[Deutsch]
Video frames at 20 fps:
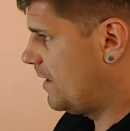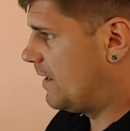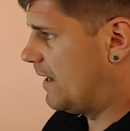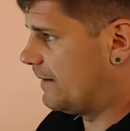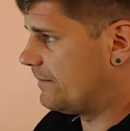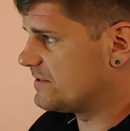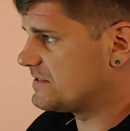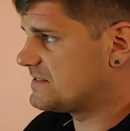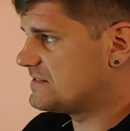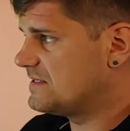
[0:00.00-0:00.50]

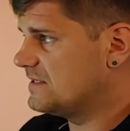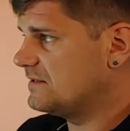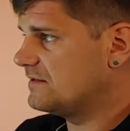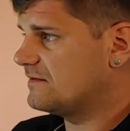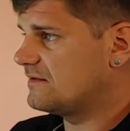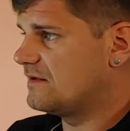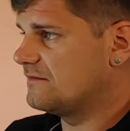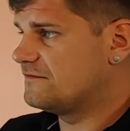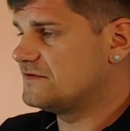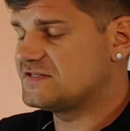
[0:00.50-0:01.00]
aber es
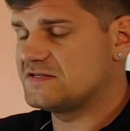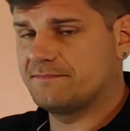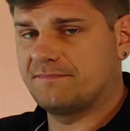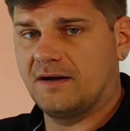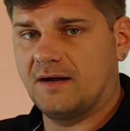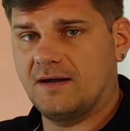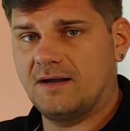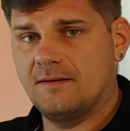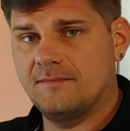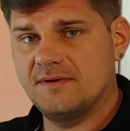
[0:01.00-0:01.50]
sind gewisse
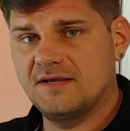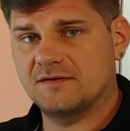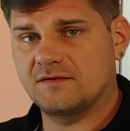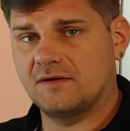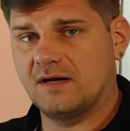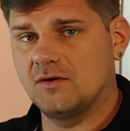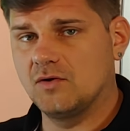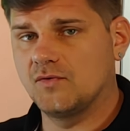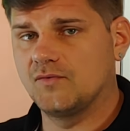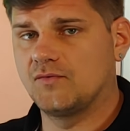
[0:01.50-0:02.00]

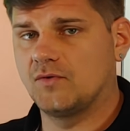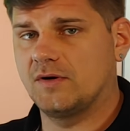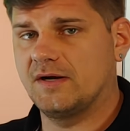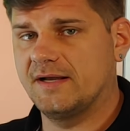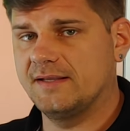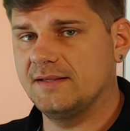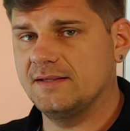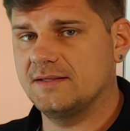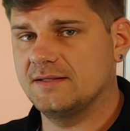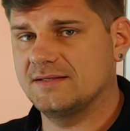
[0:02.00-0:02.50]
Parameter auch
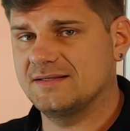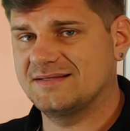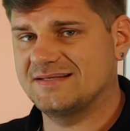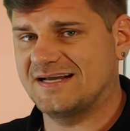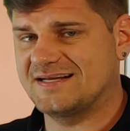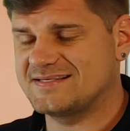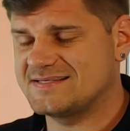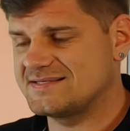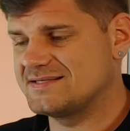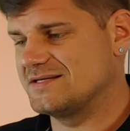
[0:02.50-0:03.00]
vorhanden,
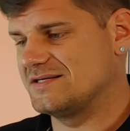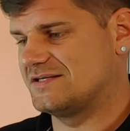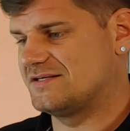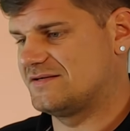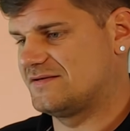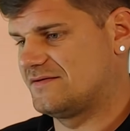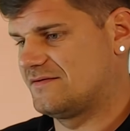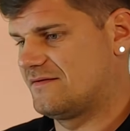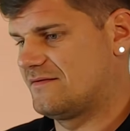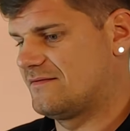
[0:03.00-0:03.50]
dass
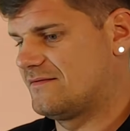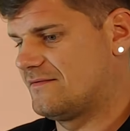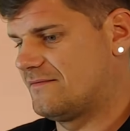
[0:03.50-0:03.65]
sich